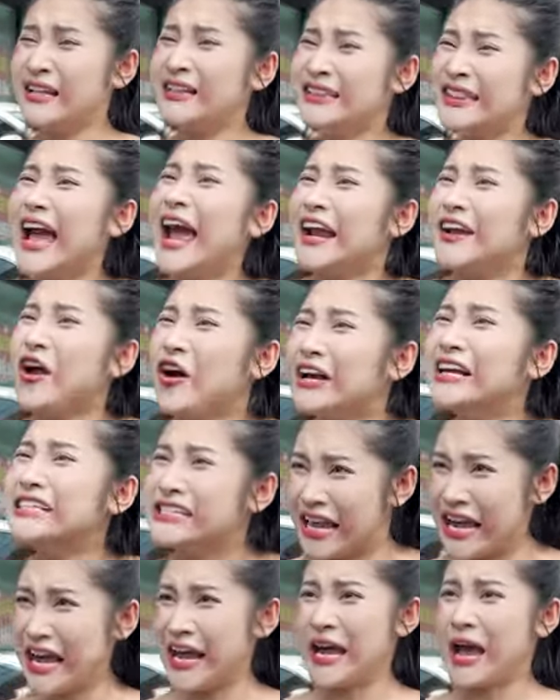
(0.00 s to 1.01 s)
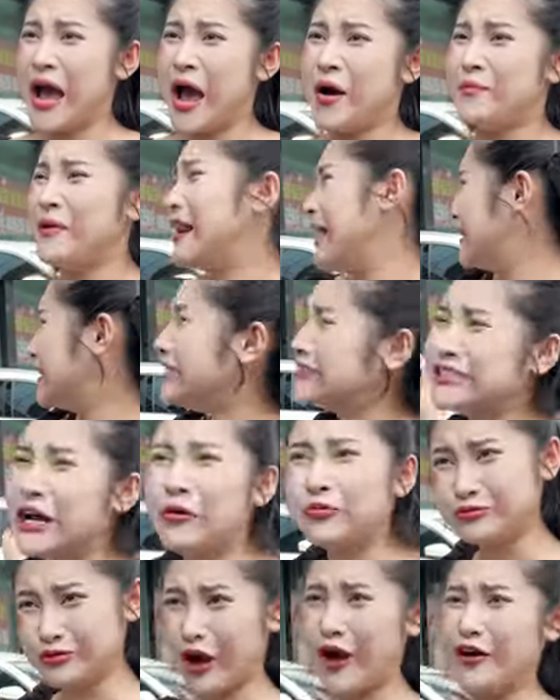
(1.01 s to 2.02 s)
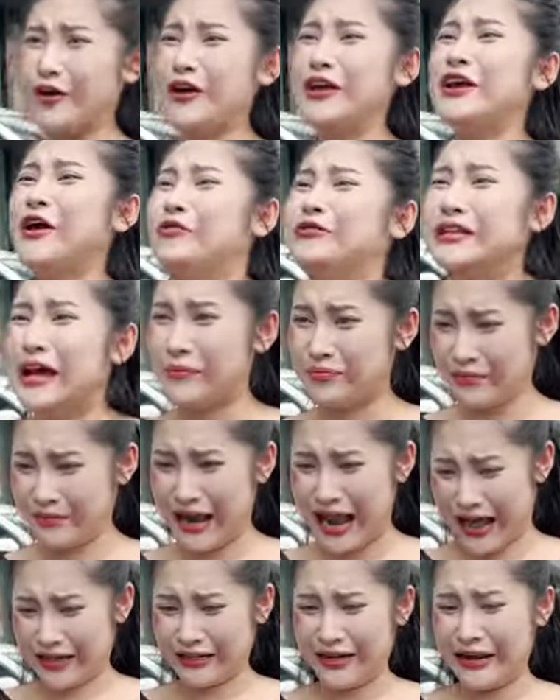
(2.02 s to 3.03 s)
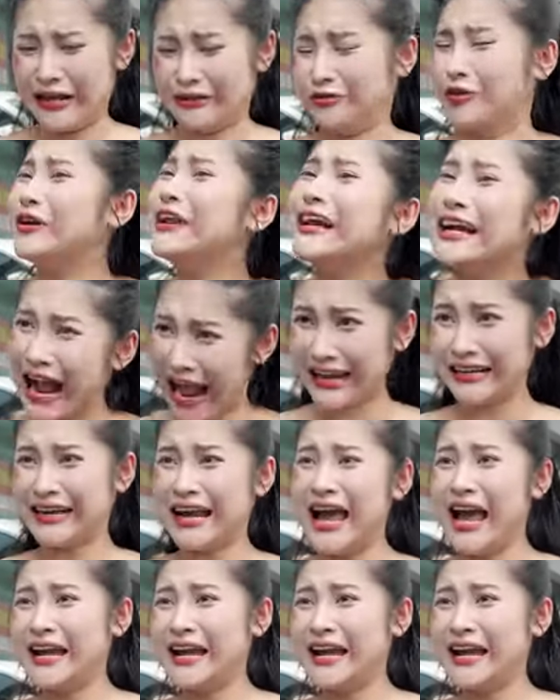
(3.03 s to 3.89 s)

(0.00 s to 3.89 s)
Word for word: thế anh nói cái gì bây để thằng chồng tôi nó hiểu nhầm là là tôi đi khách